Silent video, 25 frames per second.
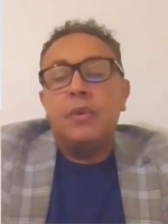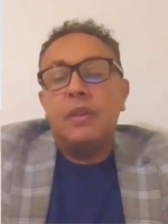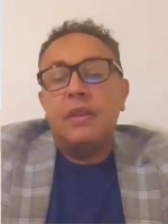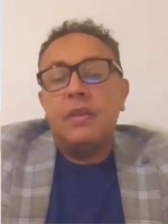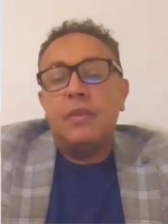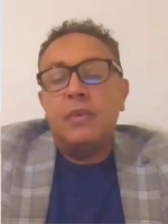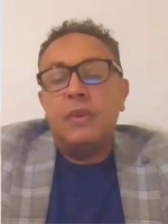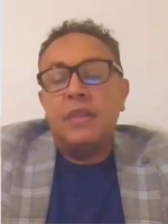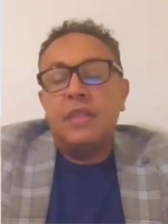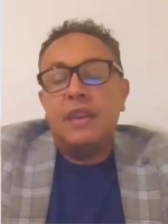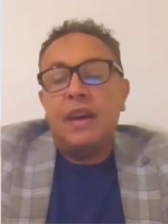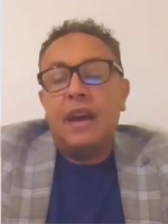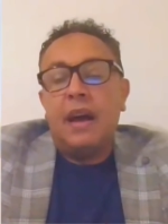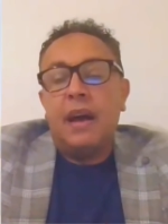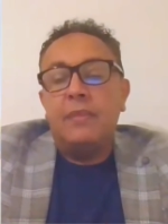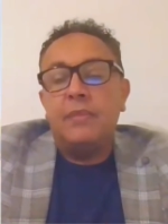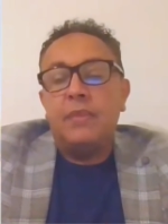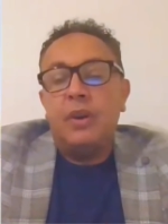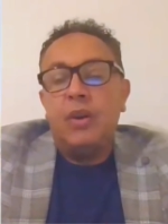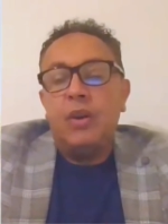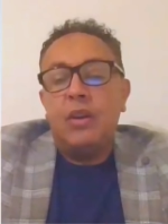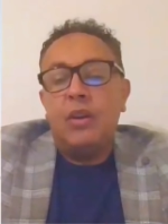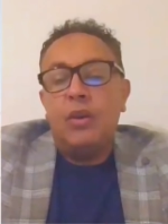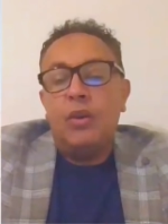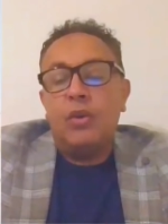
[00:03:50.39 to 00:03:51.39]
وذهاب
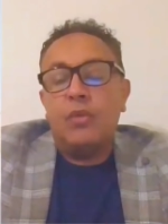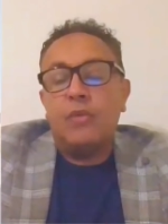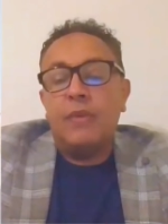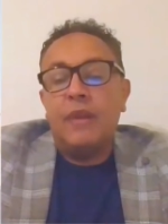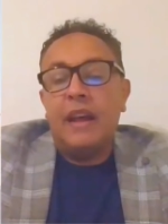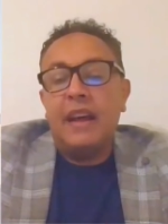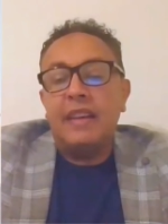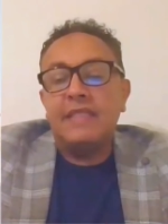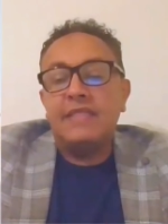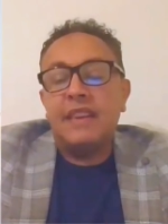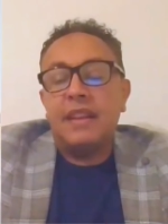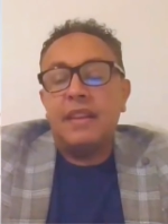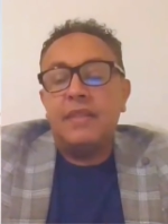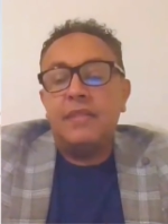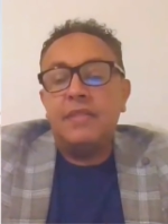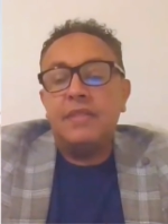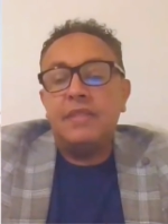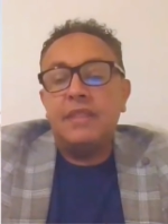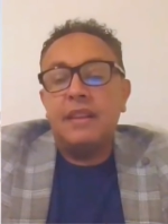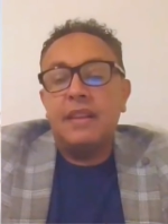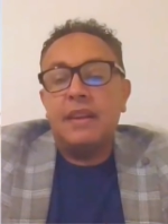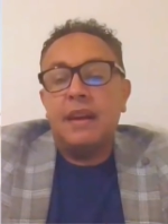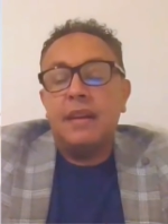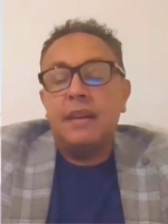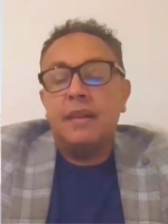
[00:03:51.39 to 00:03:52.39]
الحكم العسكري في
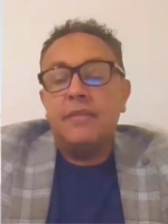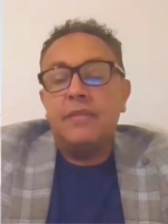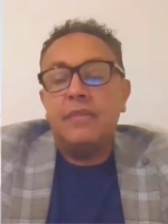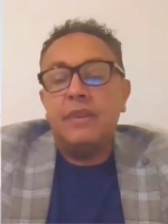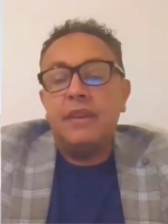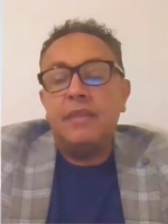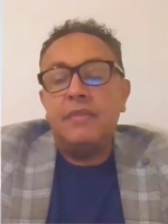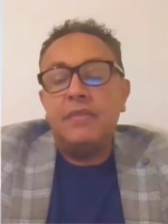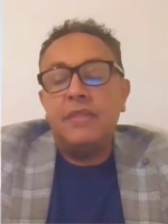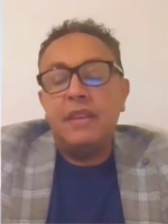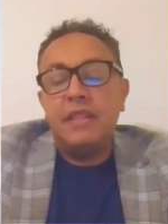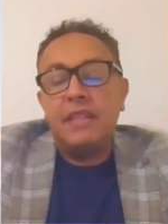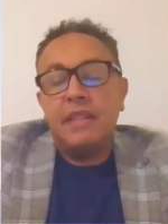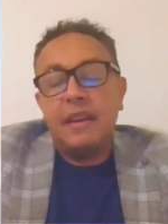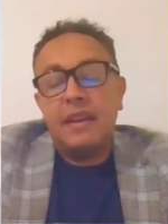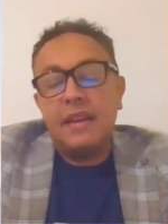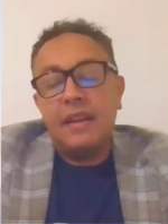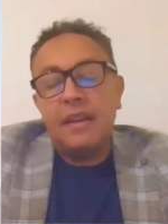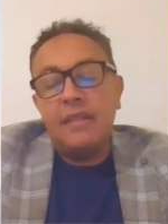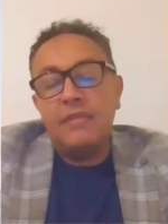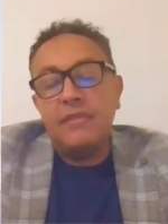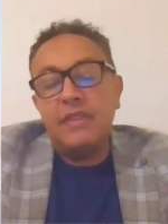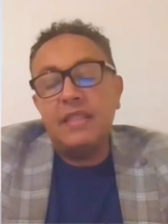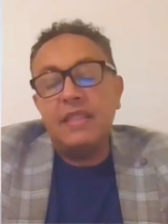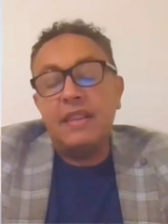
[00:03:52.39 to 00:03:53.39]
تلك في في تلك
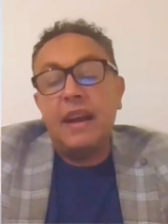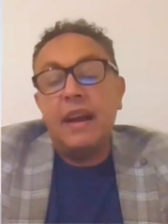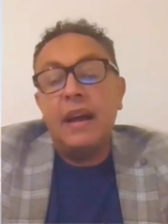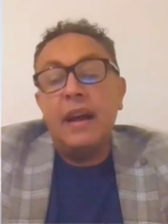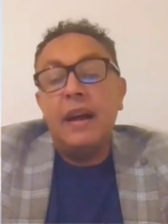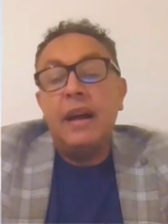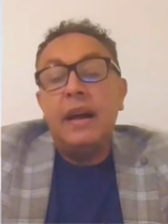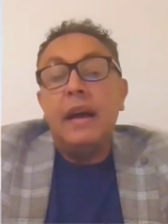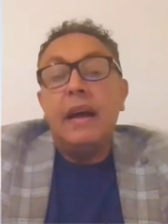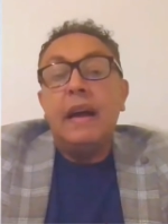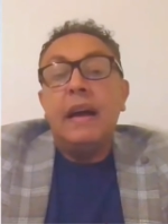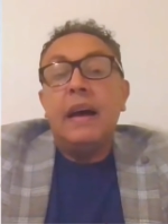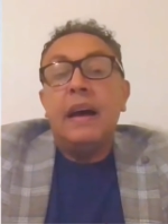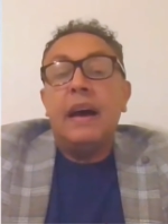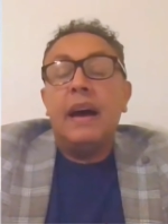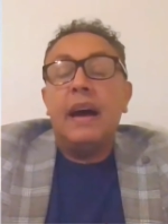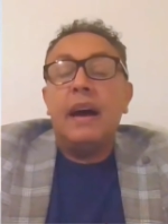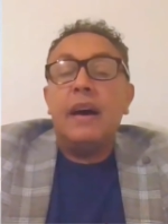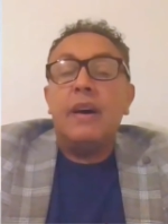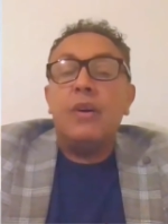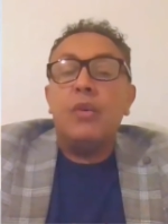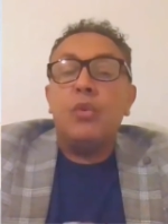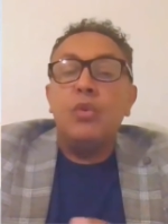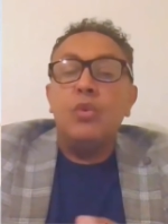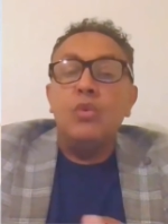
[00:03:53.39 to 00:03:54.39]
الفتره
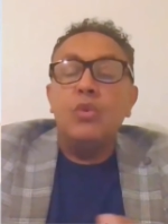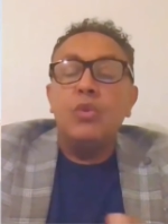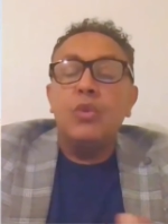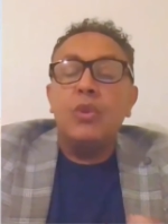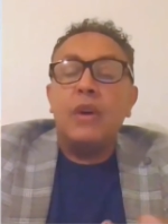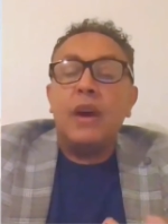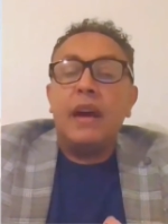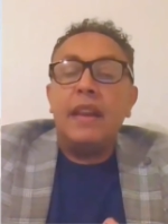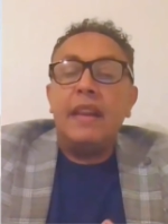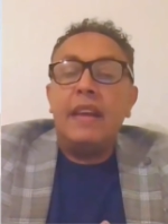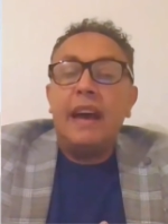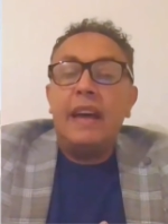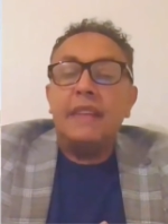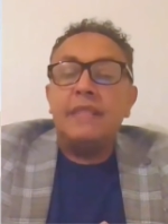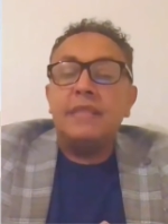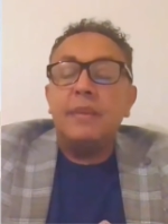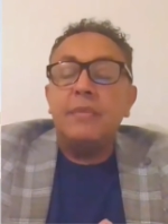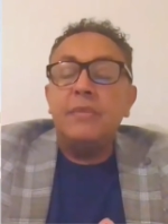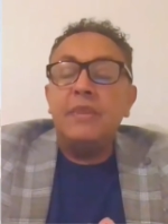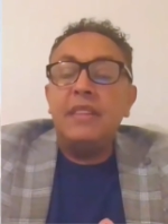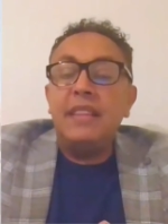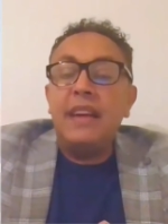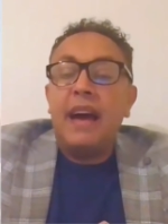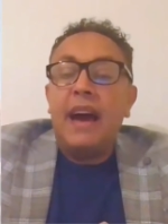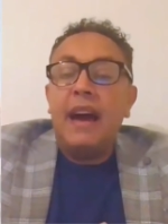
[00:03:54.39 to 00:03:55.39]
آه، كله كان
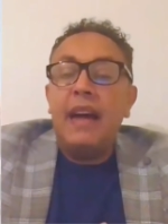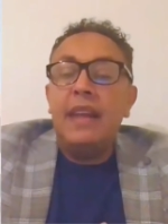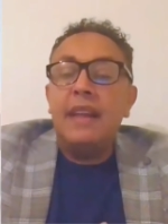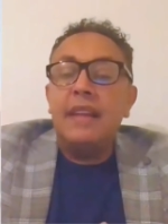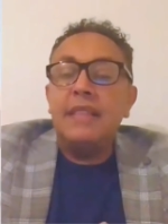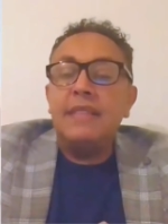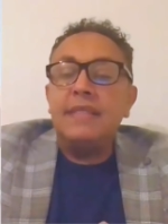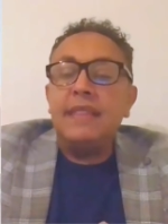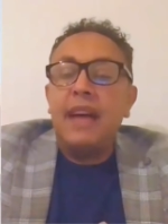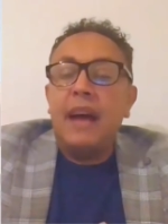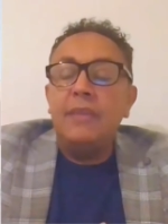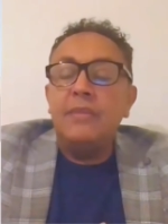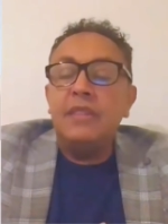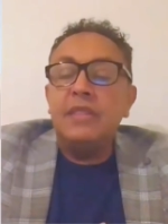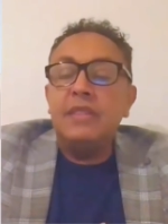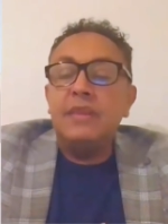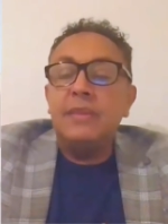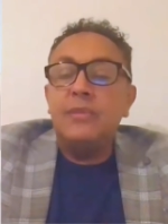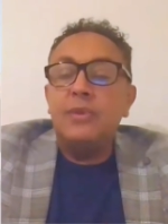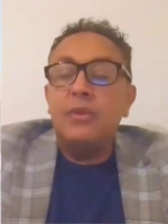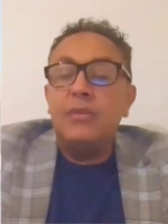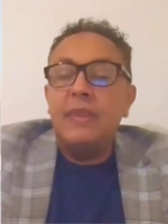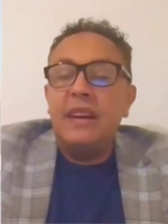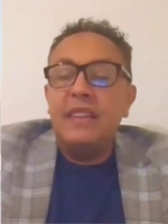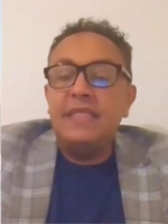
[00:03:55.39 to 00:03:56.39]
يعتمد على الدعم
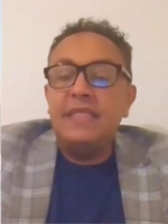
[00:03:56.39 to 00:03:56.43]
الدبلوماسي